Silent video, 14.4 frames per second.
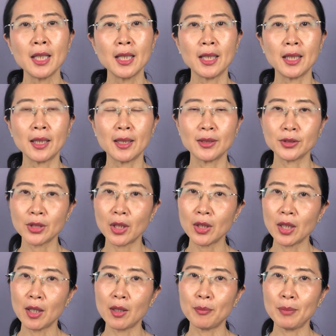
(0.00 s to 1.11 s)
呃，教
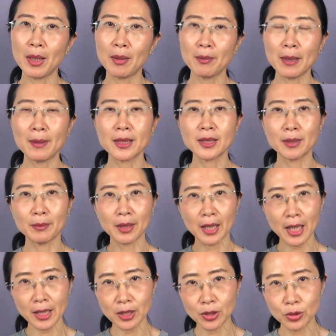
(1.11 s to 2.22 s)
了爸爸妈妈怎么
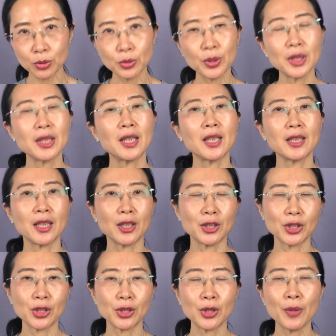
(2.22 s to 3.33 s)
开始注意这个饮
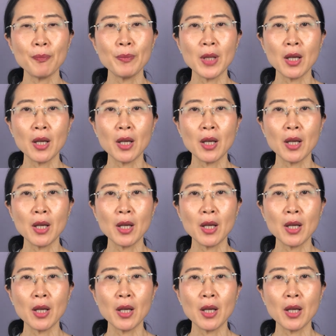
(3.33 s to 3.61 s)
食，